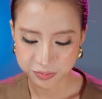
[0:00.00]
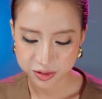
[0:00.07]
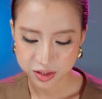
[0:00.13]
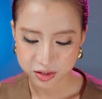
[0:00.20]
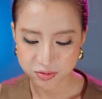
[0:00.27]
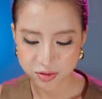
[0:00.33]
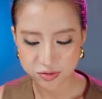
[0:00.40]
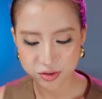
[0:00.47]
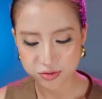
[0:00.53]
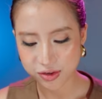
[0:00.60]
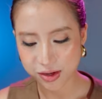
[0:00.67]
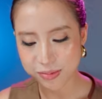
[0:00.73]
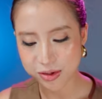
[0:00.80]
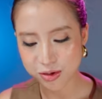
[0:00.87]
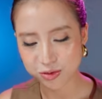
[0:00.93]
Với phương
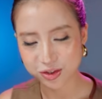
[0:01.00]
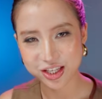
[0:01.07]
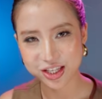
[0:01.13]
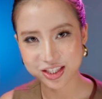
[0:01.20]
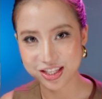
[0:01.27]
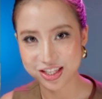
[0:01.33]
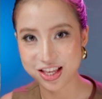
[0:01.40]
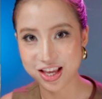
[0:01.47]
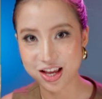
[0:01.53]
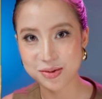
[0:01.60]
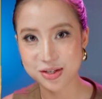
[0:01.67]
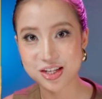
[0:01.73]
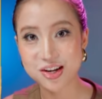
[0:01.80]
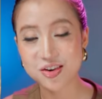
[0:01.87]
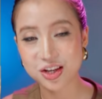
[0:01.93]
pháp đầu tiên thì dễ
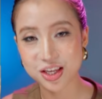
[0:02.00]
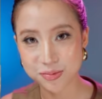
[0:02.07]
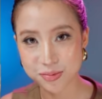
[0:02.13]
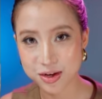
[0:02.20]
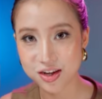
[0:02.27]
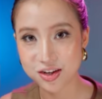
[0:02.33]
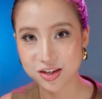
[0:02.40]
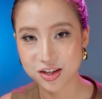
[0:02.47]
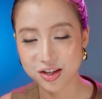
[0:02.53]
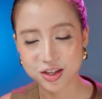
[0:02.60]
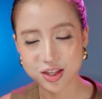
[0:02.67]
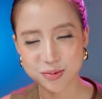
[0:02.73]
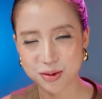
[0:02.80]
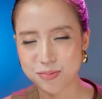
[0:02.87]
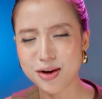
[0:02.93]
bị sao kim hơn,
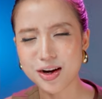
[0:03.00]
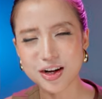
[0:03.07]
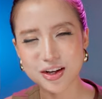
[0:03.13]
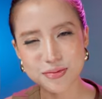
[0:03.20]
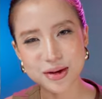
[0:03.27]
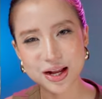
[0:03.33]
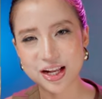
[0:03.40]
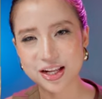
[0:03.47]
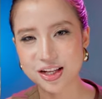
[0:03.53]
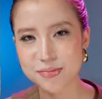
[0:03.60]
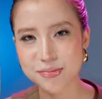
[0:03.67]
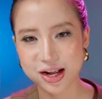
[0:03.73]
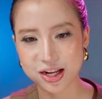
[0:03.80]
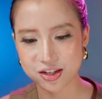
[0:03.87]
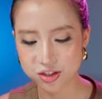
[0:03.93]
nhưng mà mới mà các
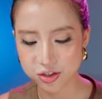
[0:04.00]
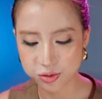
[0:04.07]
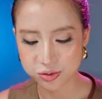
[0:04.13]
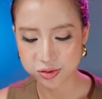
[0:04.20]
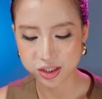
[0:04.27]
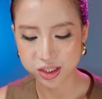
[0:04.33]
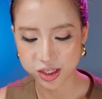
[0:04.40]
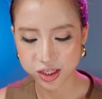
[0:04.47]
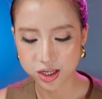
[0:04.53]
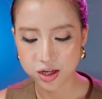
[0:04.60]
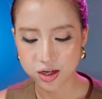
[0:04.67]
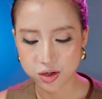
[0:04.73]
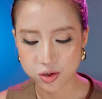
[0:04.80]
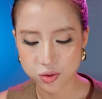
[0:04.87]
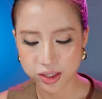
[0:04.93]
bạn cứ ưu tiên
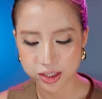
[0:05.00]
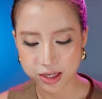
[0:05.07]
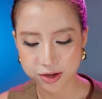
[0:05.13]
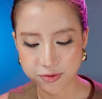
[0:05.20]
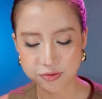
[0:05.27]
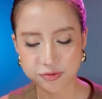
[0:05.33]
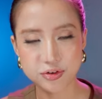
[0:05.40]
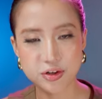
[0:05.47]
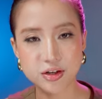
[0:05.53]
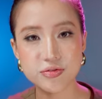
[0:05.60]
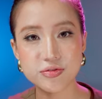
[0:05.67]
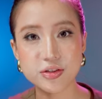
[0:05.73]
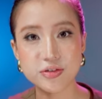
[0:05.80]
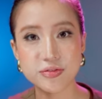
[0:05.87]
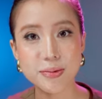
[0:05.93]
luyện tập với
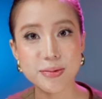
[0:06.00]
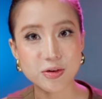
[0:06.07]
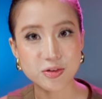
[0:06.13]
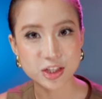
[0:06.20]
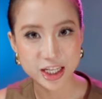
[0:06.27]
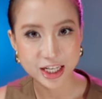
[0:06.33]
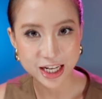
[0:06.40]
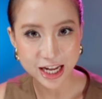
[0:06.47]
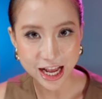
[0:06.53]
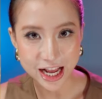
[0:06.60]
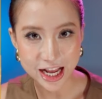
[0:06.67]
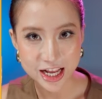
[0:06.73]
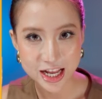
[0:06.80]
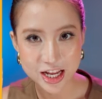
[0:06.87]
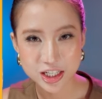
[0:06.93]
phương pháp đầu tiên cái đã.
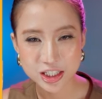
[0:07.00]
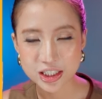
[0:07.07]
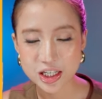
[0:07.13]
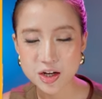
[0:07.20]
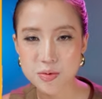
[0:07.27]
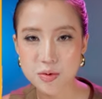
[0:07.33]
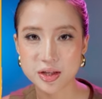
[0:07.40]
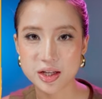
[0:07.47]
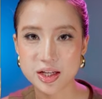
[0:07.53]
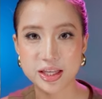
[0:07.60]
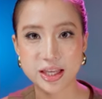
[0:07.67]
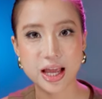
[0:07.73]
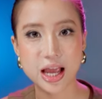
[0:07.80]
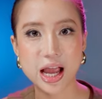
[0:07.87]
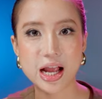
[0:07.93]
Sau một thời
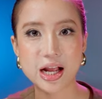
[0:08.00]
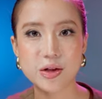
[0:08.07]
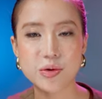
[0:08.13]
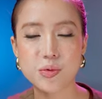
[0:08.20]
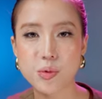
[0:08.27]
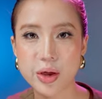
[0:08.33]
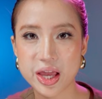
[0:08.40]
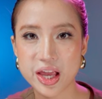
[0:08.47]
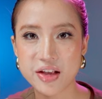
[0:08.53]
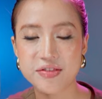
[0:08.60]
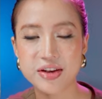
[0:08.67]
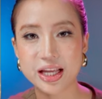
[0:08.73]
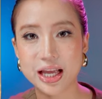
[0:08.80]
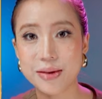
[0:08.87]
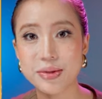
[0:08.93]
gian quen và
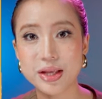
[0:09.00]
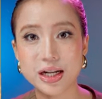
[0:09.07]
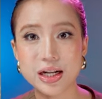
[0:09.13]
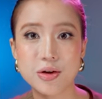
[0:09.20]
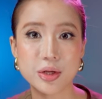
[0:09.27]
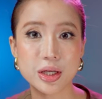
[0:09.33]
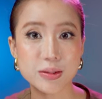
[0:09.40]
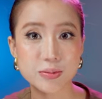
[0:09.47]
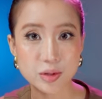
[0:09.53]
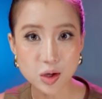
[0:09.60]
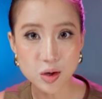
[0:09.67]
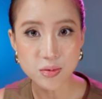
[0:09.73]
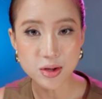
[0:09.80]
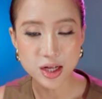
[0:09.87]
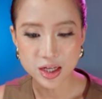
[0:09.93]
cảm nhận đầu kim
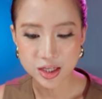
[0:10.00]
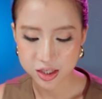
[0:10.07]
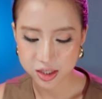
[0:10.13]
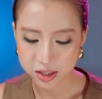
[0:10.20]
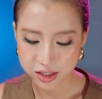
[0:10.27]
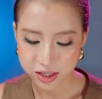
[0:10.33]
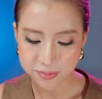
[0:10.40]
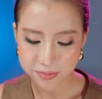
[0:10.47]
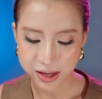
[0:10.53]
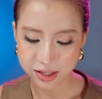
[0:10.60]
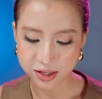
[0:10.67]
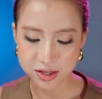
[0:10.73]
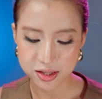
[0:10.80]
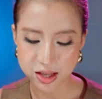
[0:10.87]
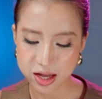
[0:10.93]
tốt thì các bạn
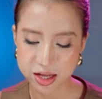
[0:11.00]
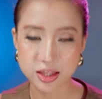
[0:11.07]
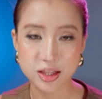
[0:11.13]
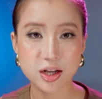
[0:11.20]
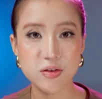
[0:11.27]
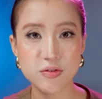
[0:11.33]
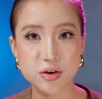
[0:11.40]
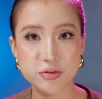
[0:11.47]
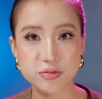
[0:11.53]
có thể tới với